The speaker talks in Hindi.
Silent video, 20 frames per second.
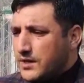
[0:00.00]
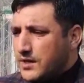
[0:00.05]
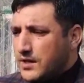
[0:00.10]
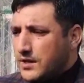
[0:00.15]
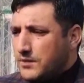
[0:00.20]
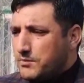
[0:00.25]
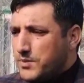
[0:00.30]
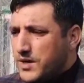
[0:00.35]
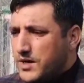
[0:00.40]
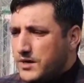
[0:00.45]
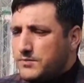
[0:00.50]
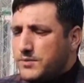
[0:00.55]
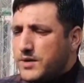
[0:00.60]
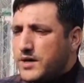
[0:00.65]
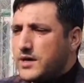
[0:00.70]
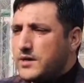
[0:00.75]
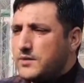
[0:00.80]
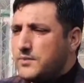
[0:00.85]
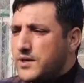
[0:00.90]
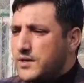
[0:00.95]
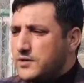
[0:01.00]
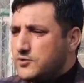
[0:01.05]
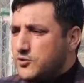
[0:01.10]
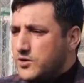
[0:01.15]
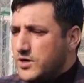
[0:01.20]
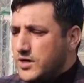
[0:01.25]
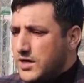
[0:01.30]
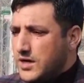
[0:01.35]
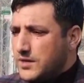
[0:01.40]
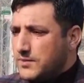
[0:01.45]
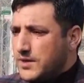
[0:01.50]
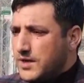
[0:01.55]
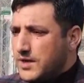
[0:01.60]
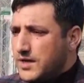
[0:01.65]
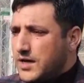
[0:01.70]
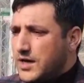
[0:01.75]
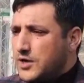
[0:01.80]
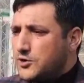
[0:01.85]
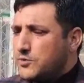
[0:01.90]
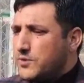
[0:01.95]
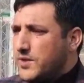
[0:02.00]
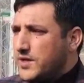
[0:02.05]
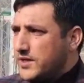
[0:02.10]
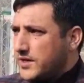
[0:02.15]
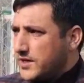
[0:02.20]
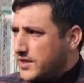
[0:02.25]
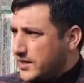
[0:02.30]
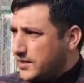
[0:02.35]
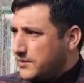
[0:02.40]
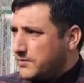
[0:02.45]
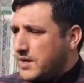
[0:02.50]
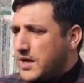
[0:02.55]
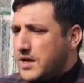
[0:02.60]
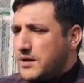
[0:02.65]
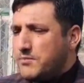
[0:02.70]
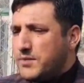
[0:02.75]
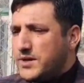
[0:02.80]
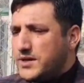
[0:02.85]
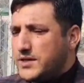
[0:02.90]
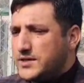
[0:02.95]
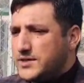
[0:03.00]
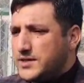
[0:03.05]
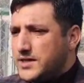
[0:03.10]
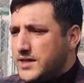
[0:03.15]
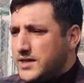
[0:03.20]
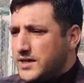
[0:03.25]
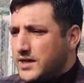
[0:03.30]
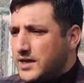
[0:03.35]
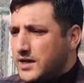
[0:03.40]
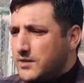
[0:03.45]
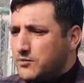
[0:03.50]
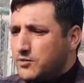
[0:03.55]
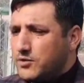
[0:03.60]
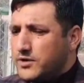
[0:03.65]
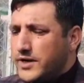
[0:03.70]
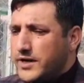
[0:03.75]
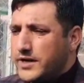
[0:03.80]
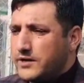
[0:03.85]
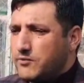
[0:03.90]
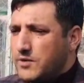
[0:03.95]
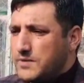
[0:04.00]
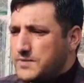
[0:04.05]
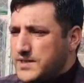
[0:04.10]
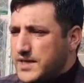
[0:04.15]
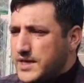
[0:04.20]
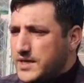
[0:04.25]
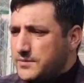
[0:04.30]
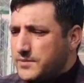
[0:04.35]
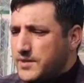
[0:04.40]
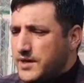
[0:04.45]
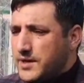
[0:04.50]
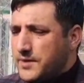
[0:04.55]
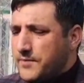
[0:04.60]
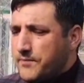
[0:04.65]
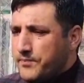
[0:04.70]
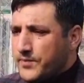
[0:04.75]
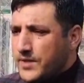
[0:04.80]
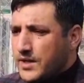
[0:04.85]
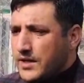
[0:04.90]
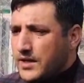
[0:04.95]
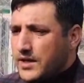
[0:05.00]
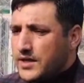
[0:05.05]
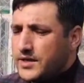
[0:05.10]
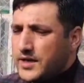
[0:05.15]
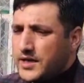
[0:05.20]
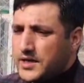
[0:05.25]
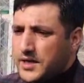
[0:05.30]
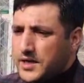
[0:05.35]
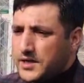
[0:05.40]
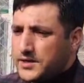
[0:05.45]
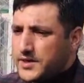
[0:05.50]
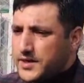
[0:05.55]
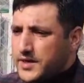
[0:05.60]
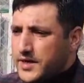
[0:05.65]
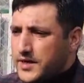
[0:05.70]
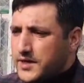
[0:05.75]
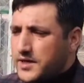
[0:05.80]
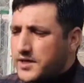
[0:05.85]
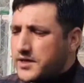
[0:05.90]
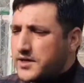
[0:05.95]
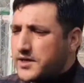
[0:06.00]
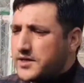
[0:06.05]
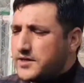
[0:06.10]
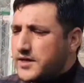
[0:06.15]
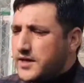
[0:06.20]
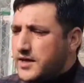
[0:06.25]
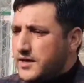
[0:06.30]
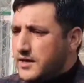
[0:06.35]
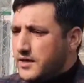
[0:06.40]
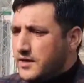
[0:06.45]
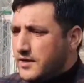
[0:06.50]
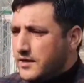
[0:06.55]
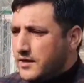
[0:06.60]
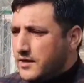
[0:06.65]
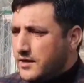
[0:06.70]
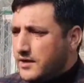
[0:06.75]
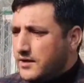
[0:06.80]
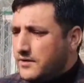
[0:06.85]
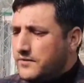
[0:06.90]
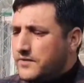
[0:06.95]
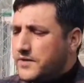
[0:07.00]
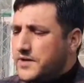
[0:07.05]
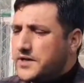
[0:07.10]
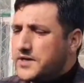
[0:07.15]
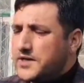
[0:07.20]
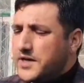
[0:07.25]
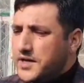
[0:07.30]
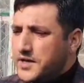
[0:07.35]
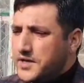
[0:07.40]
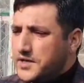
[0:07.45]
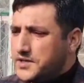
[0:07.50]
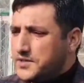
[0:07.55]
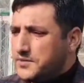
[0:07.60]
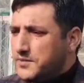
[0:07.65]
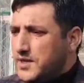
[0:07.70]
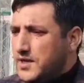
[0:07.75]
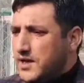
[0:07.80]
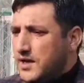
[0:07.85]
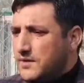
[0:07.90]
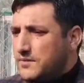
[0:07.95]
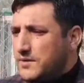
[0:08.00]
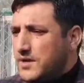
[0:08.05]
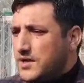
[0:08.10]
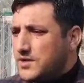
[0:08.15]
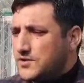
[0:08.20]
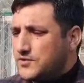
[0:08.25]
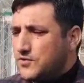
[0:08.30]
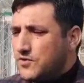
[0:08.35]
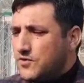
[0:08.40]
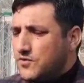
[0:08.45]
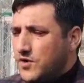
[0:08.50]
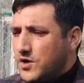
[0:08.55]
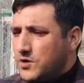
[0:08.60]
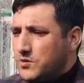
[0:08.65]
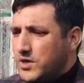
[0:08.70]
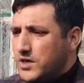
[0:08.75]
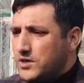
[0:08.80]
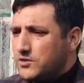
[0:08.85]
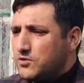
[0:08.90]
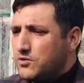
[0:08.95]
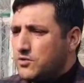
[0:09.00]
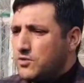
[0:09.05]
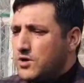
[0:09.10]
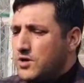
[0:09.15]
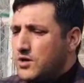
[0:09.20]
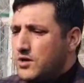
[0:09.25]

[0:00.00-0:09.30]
बर्फबारी भी जो है आपका ऑटोमेटिकली पता चलेगा आपको डायरेक्ट वेबसाइट में डाटा आ जाएगा कि कितना फीट या इंच में आपका स्नोफॉल हुआ है तो